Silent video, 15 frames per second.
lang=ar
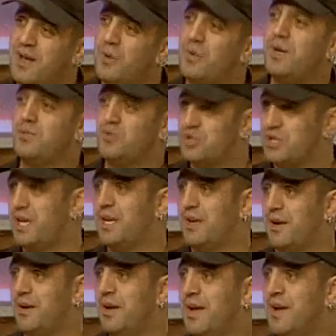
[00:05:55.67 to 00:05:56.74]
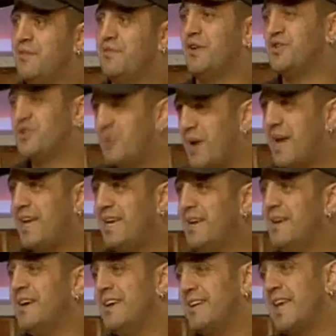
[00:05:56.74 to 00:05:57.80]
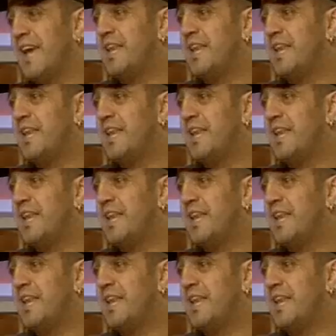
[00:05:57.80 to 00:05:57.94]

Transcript: قوي موسيقيا فشوي أوكي.